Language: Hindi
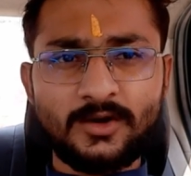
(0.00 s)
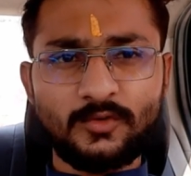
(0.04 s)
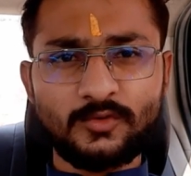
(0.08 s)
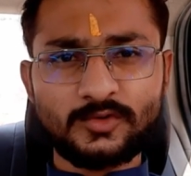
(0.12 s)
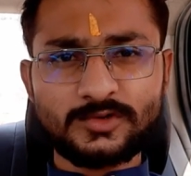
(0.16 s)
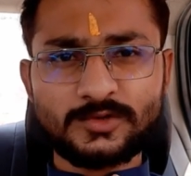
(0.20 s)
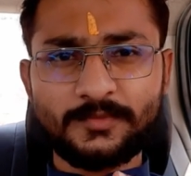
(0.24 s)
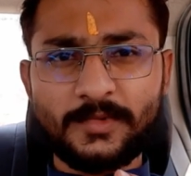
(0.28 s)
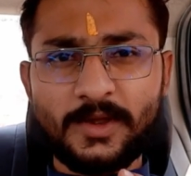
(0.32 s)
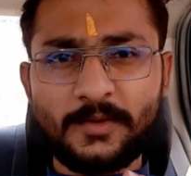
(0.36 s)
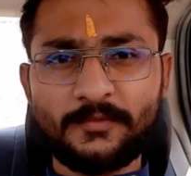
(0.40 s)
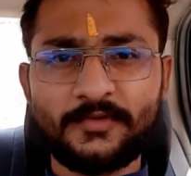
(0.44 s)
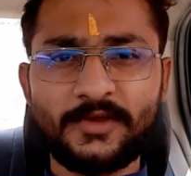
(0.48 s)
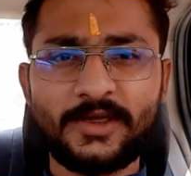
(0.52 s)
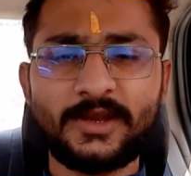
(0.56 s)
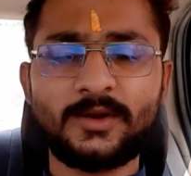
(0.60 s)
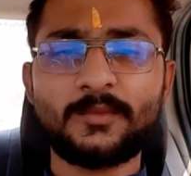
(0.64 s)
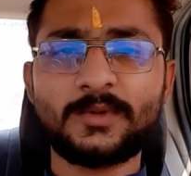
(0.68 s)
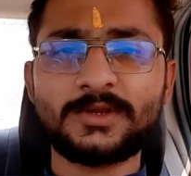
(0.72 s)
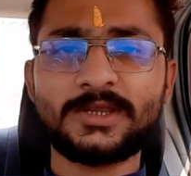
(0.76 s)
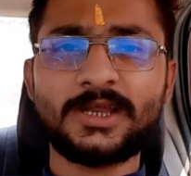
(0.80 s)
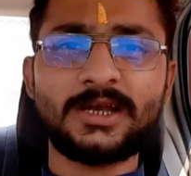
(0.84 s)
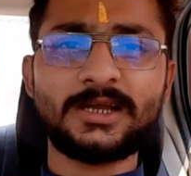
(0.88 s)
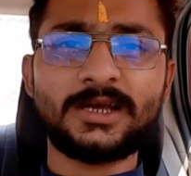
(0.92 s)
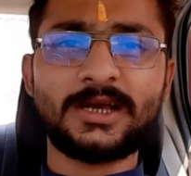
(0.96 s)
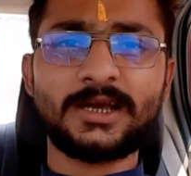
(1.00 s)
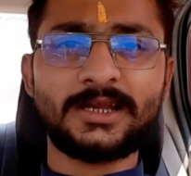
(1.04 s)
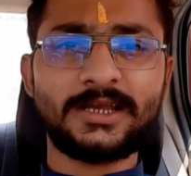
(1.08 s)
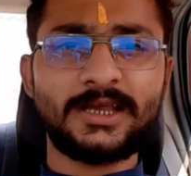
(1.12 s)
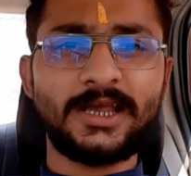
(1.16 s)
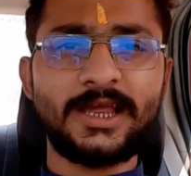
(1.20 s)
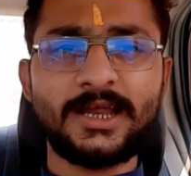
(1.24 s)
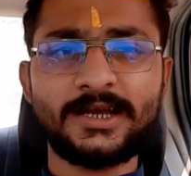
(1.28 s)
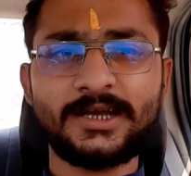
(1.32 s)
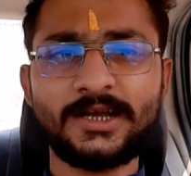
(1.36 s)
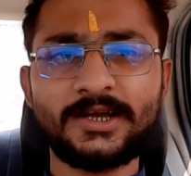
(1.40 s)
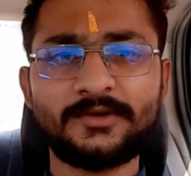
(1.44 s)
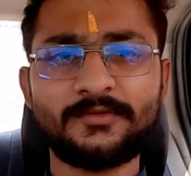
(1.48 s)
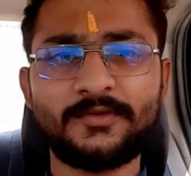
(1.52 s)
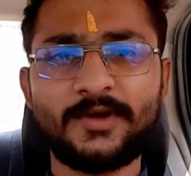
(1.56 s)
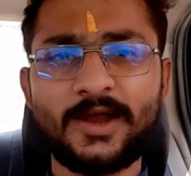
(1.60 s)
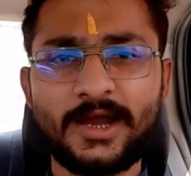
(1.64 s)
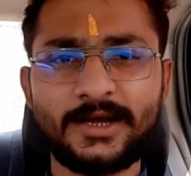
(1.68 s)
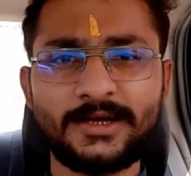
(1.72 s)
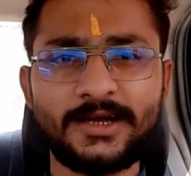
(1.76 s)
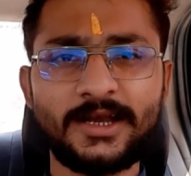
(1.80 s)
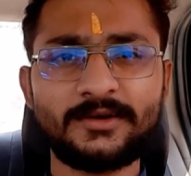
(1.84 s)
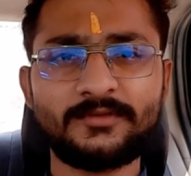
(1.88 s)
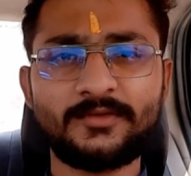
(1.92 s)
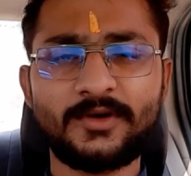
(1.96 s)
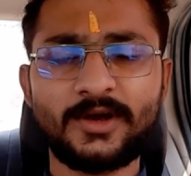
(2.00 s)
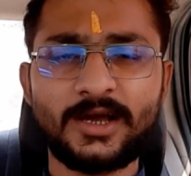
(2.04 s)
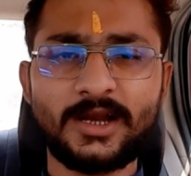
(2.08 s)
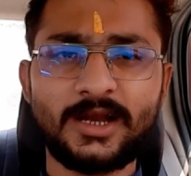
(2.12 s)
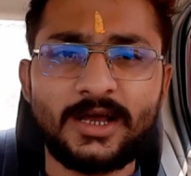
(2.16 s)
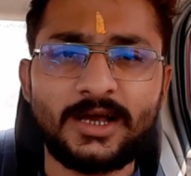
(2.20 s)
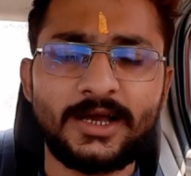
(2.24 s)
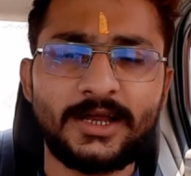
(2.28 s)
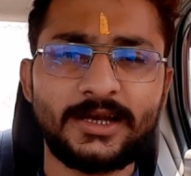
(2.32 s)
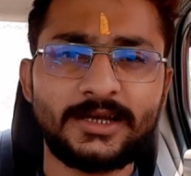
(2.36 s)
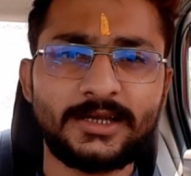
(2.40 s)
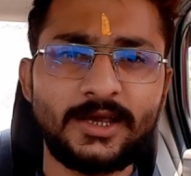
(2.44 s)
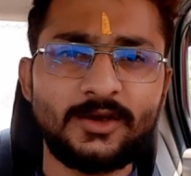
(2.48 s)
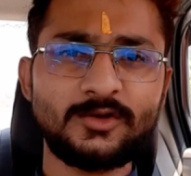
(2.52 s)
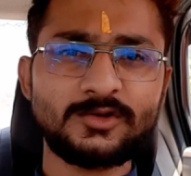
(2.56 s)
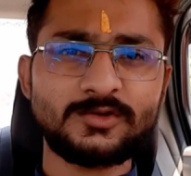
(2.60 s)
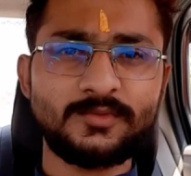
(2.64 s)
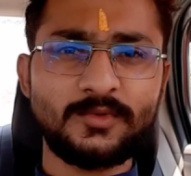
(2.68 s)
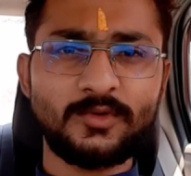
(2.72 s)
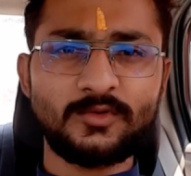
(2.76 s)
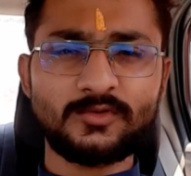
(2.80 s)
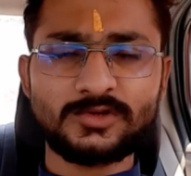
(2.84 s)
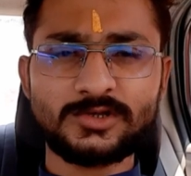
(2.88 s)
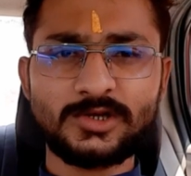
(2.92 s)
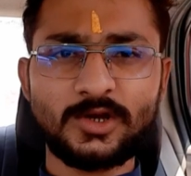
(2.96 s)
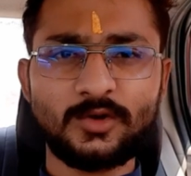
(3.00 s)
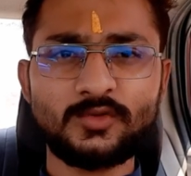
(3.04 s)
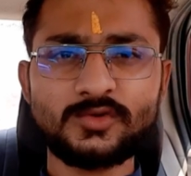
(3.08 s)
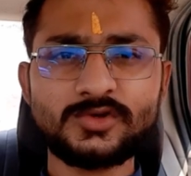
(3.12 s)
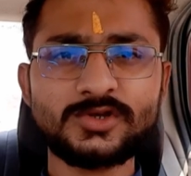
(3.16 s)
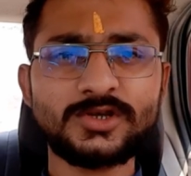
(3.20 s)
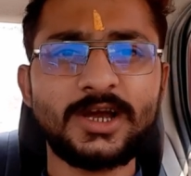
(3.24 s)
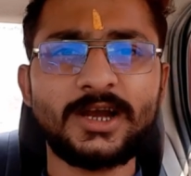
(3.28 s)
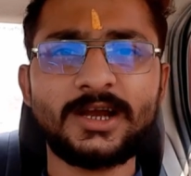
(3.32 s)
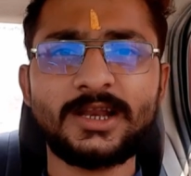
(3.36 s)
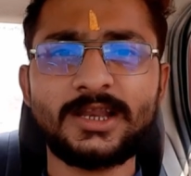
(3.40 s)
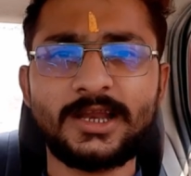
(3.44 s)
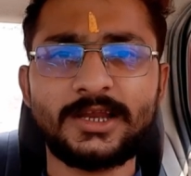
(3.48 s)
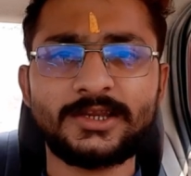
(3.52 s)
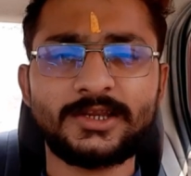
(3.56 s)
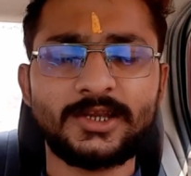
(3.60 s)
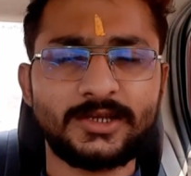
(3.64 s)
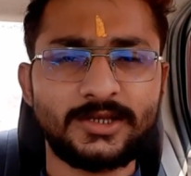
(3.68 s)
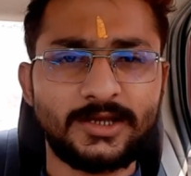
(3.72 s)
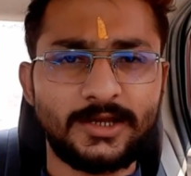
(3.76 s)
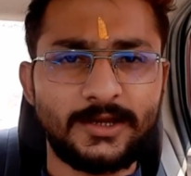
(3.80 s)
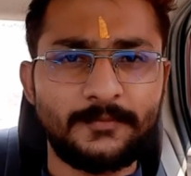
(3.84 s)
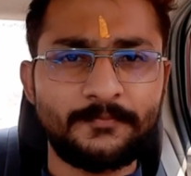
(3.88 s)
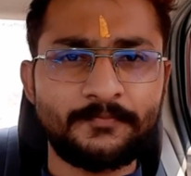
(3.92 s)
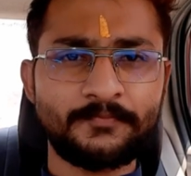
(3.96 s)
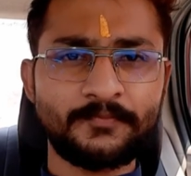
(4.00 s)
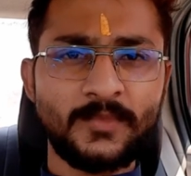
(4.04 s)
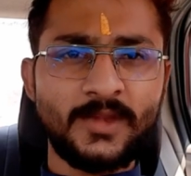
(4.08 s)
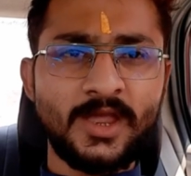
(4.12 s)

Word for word: उसमें फेर बदल करके एडिट एडिट वगैरह करके उसमें कुछ ना कुछ कर लेते थे